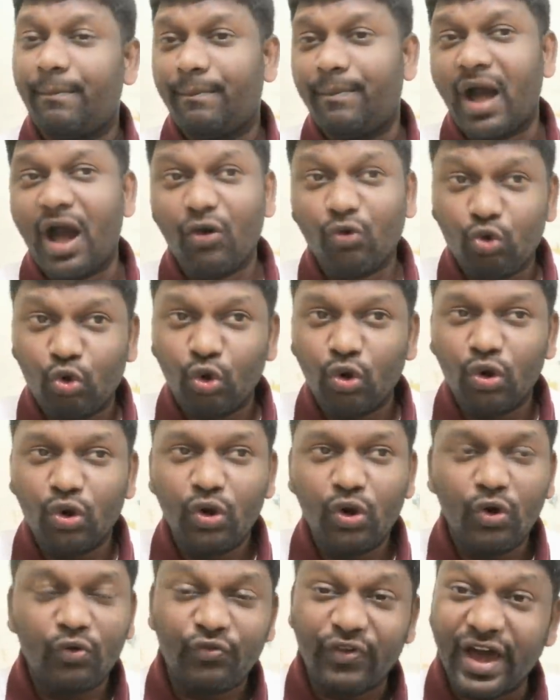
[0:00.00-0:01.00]
మా ఊర్లో
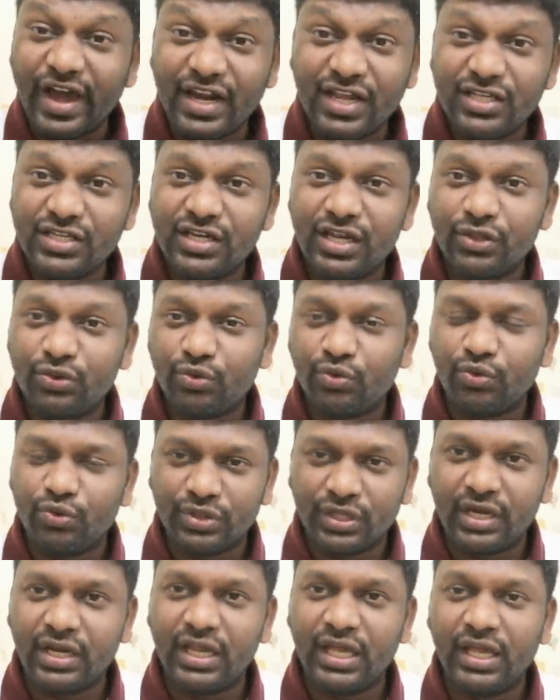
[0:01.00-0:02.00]
ఫైర్ ఇంజిన్
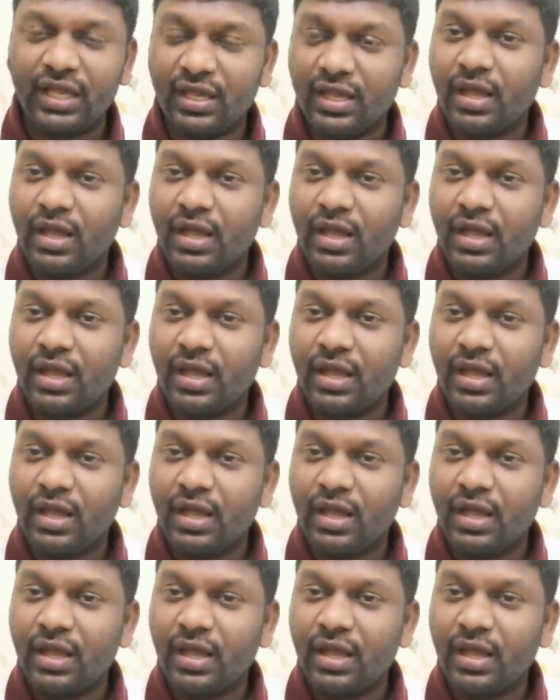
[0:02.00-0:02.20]
ఉందండి